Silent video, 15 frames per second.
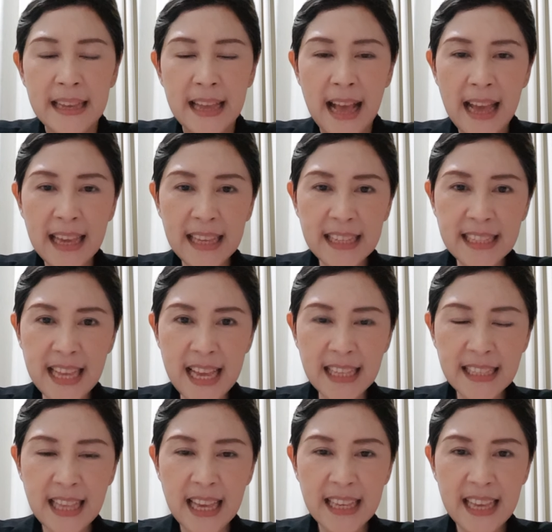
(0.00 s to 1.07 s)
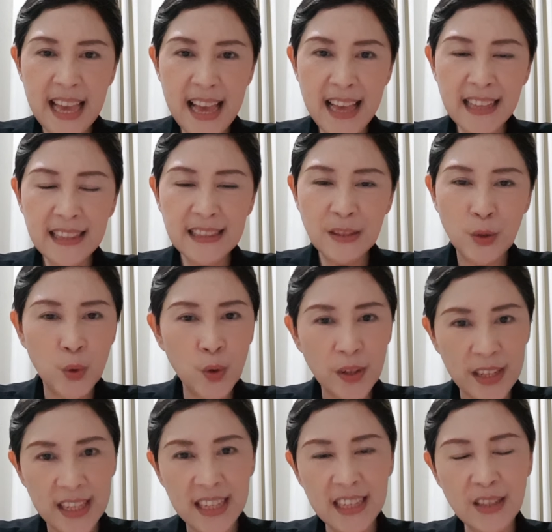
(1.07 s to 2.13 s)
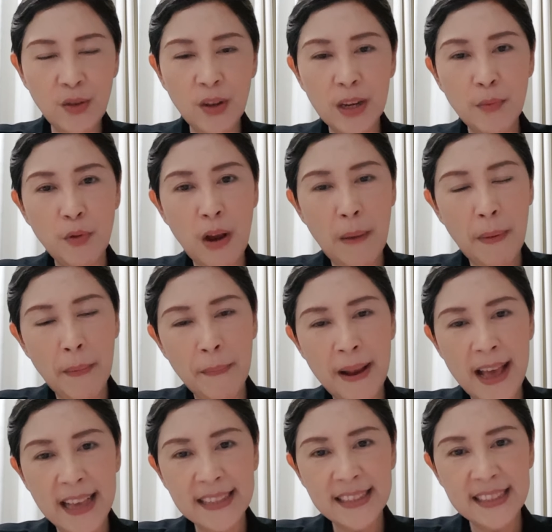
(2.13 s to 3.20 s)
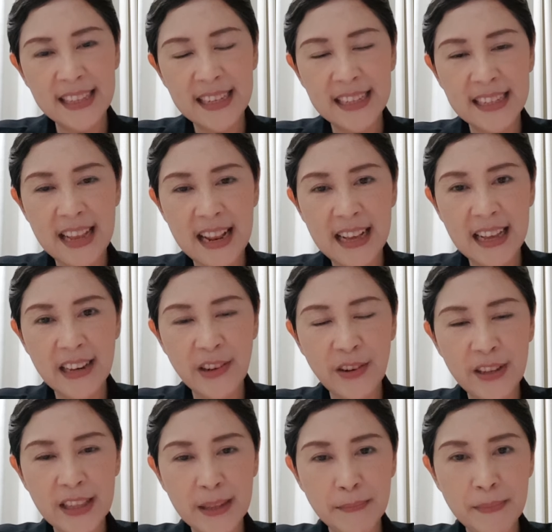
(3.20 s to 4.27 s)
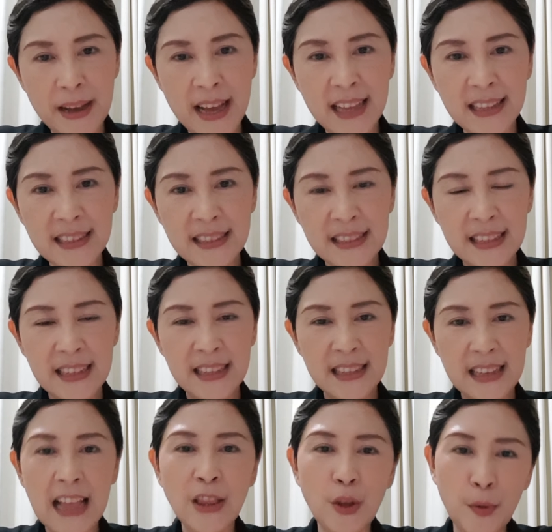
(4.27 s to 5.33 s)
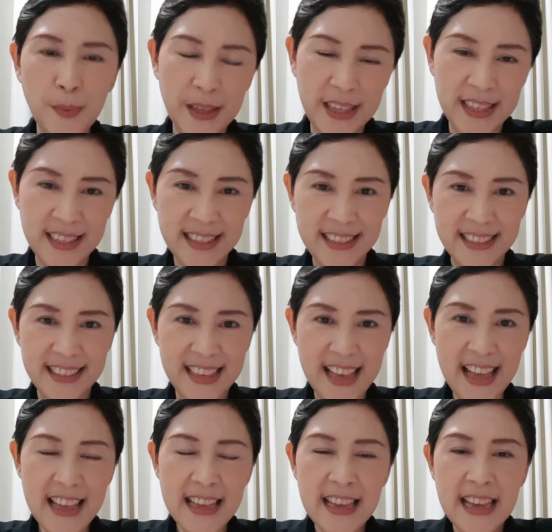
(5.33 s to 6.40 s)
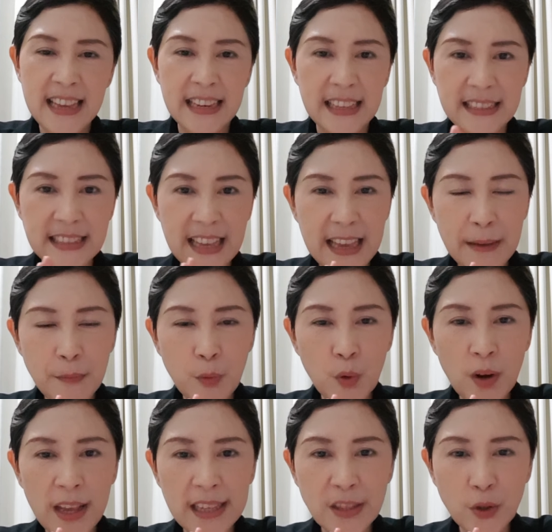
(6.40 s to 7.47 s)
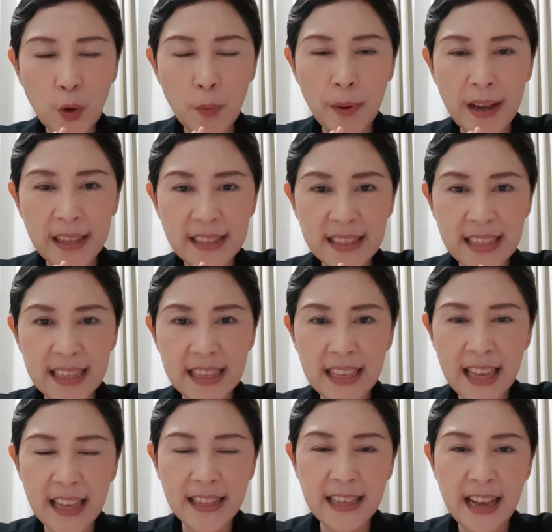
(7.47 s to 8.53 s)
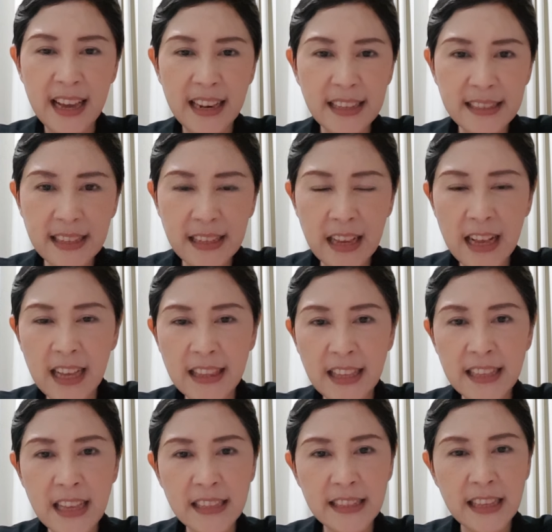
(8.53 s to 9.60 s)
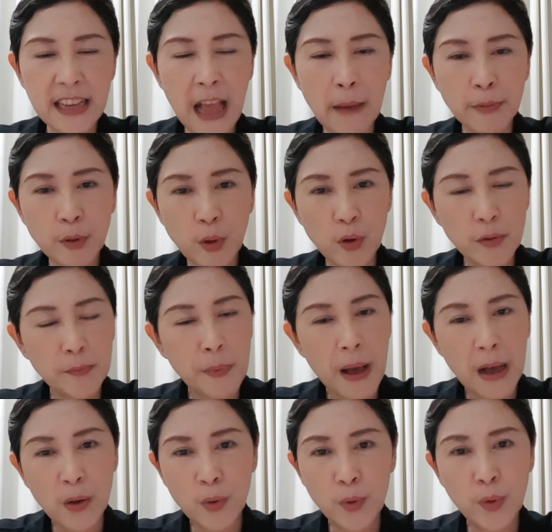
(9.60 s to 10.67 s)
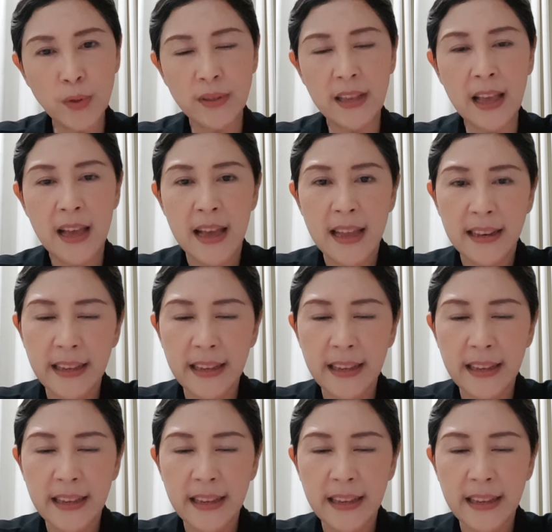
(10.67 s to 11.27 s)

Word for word: Akhirnya saya Juni 2018 dikenalkan oleh teman Atomi ya. Dan saya mulai coba skincarenya karena saya katanya seri absolut bagus ya.